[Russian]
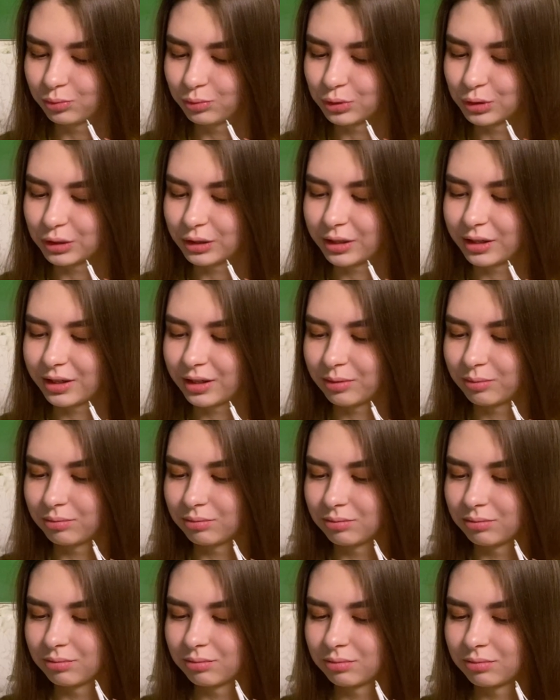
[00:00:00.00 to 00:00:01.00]
узнаем,
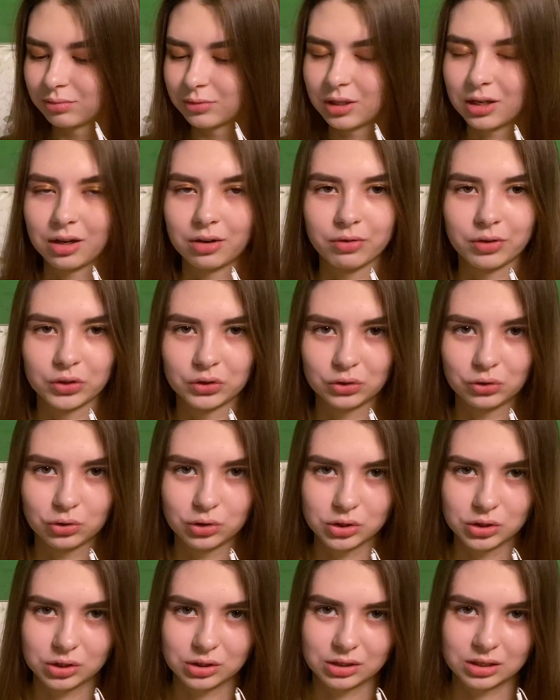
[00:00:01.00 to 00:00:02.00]
как вы
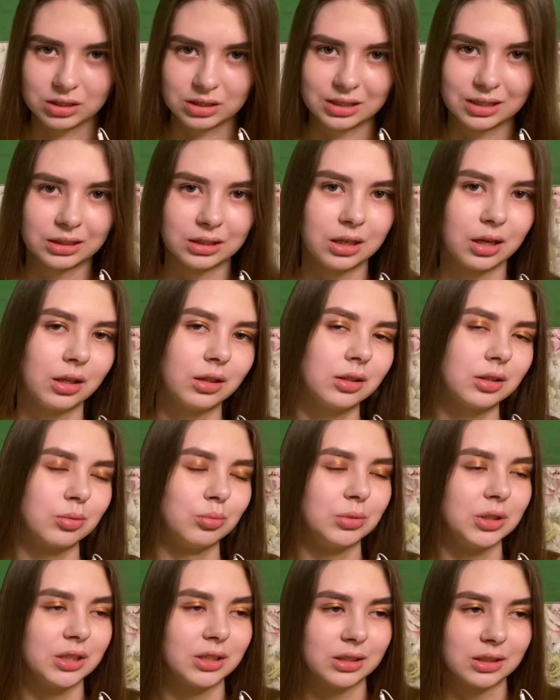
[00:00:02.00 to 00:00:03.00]
относитесь к гадалкам.
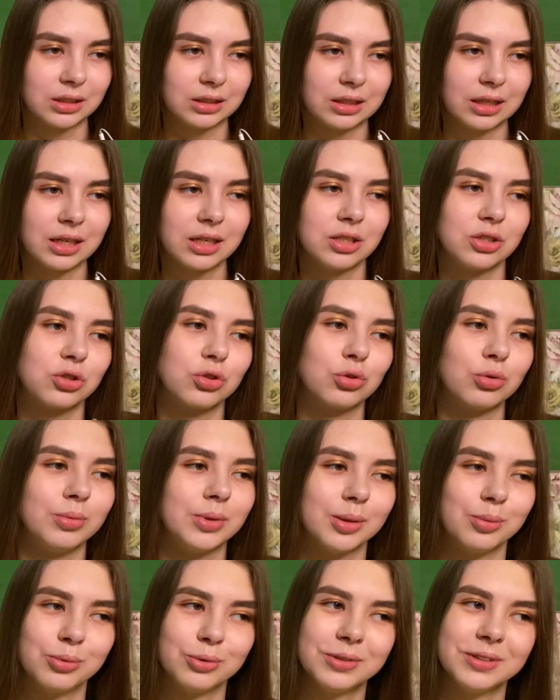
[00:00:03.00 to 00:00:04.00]
Мне нагадали, что у
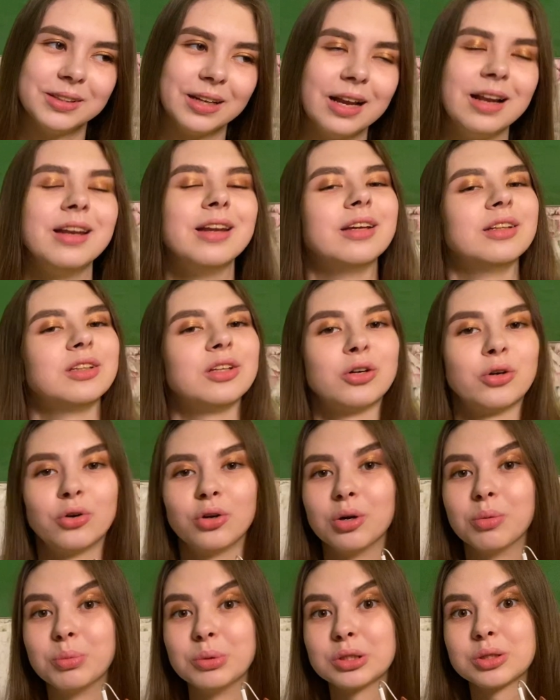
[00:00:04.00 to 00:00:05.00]
меня будет дальняя
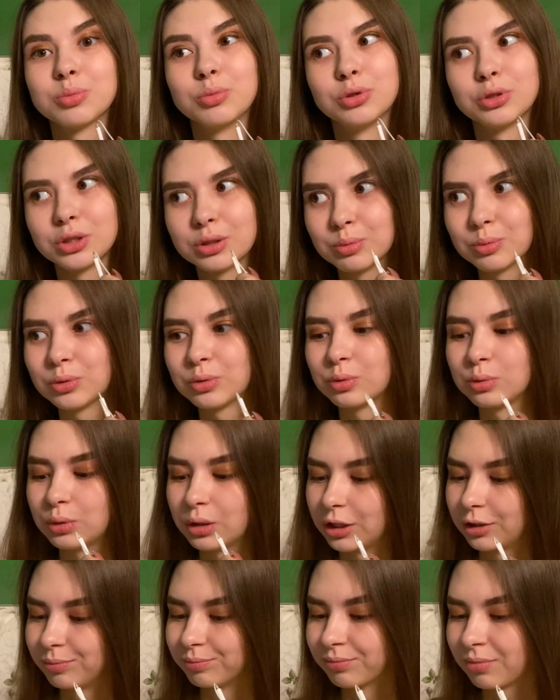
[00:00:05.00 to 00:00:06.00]
дорога. Посмотрим,
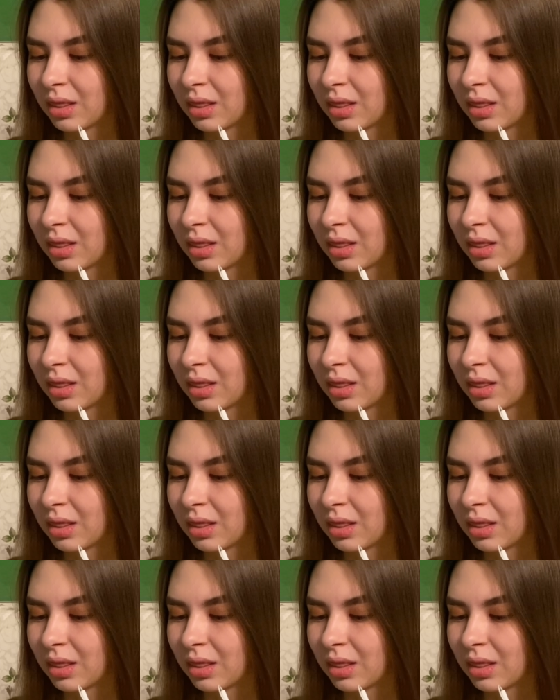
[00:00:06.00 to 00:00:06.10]
куда.